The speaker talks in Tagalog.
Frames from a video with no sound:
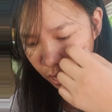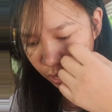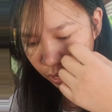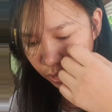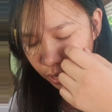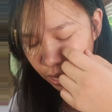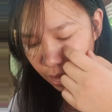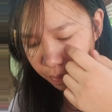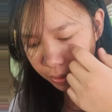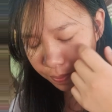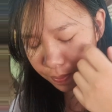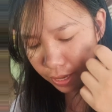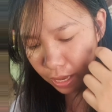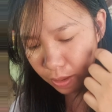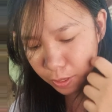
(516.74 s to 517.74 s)
Hindi dapat
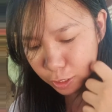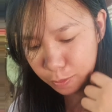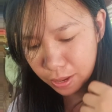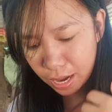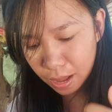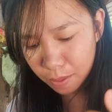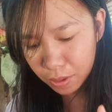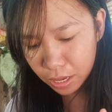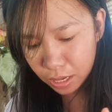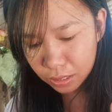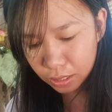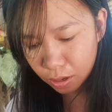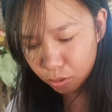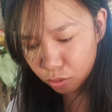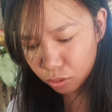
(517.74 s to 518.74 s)
maging mas marami ang
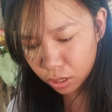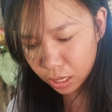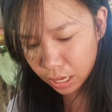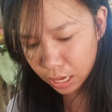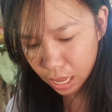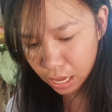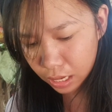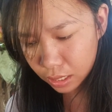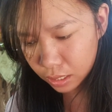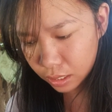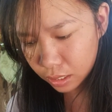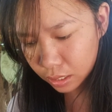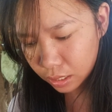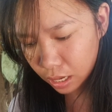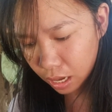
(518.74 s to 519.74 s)
isang uri lang
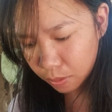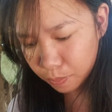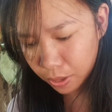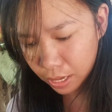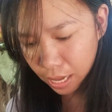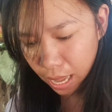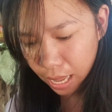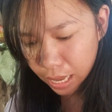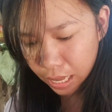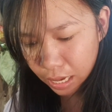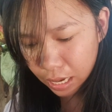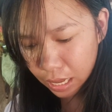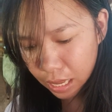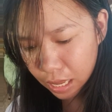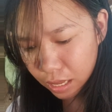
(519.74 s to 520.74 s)
ng pagkain,
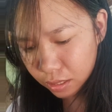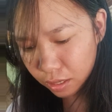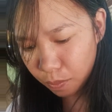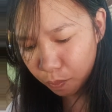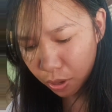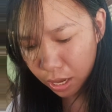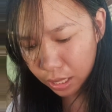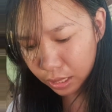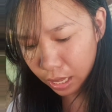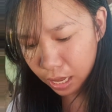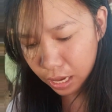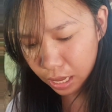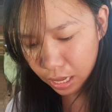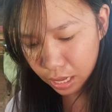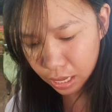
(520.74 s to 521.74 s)
sapagkat ay
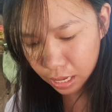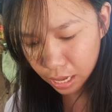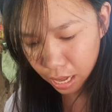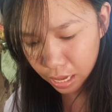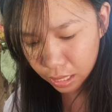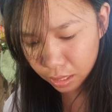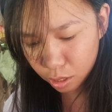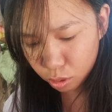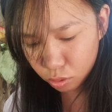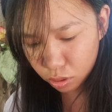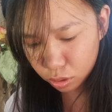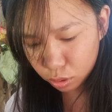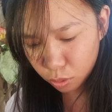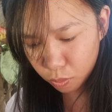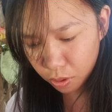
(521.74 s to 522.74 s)
nahihikayat ito
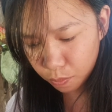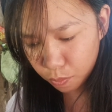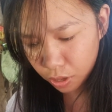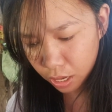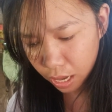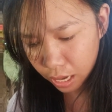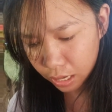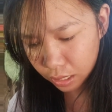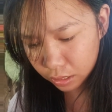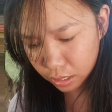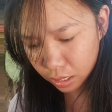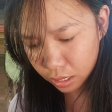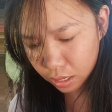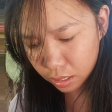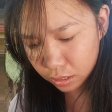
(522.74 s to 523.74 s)
ng sobrang pagkain at
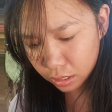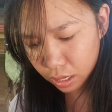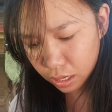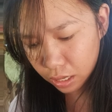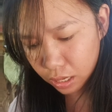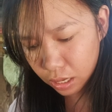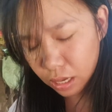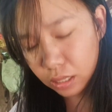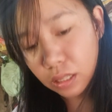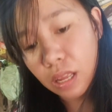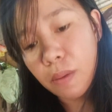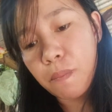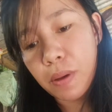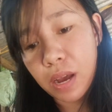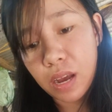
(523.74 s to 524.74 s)
nagiging sanhi ng
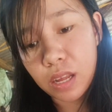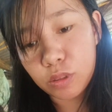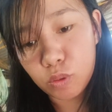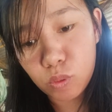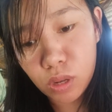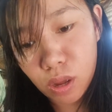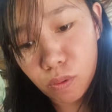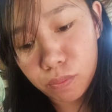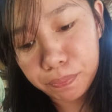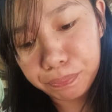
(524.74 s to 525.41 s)
di pagkatunaw.